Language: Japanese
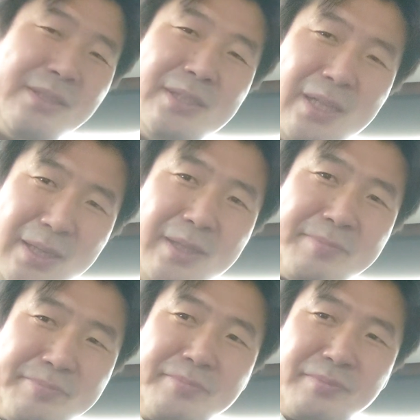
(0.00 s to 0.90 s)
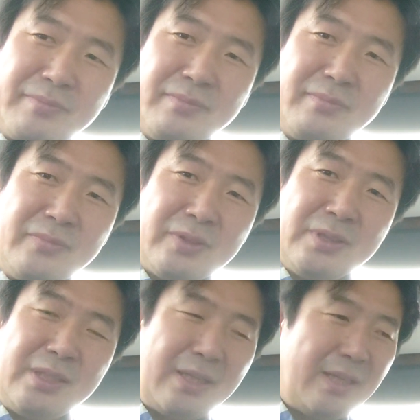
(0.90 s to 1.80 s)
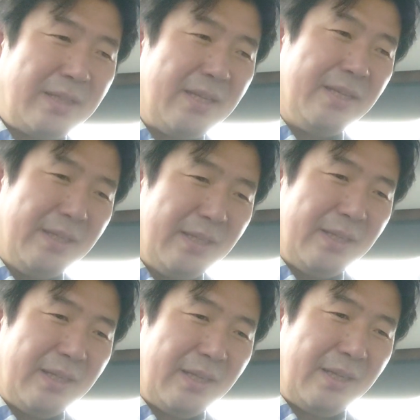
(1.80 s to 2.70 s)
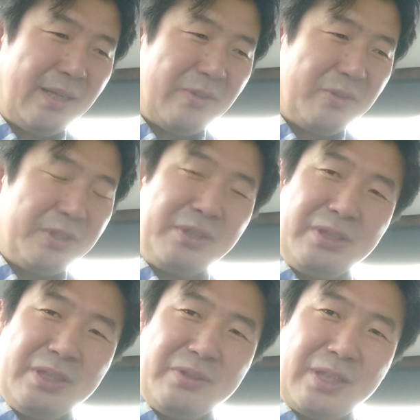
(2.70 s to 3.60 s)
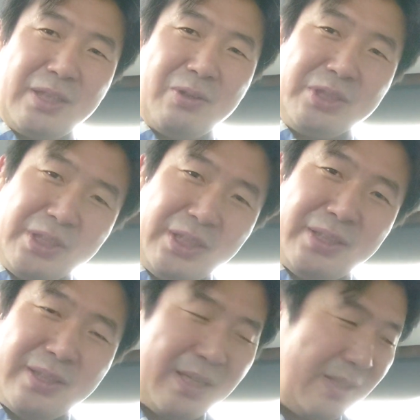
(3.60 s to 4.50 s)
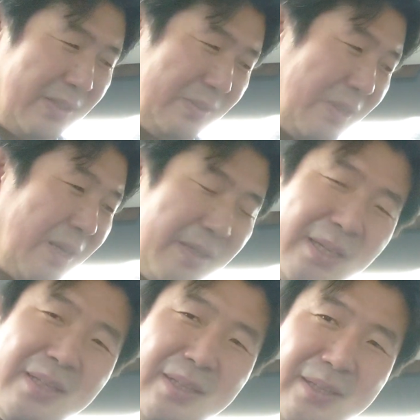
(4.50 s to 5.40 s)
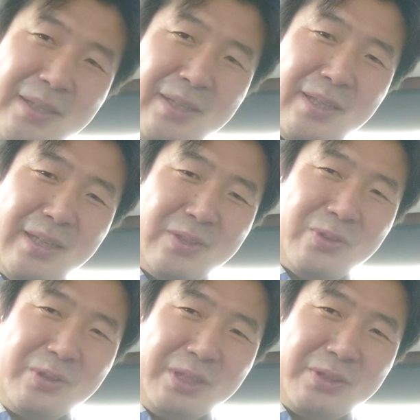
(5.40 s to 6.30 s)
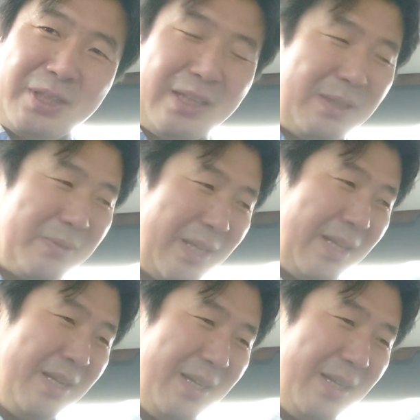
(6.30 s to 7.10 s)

感じでね。一回ね、えー、この肉じゃが美味しいって言ったらね、えー、その肉じゃがをね、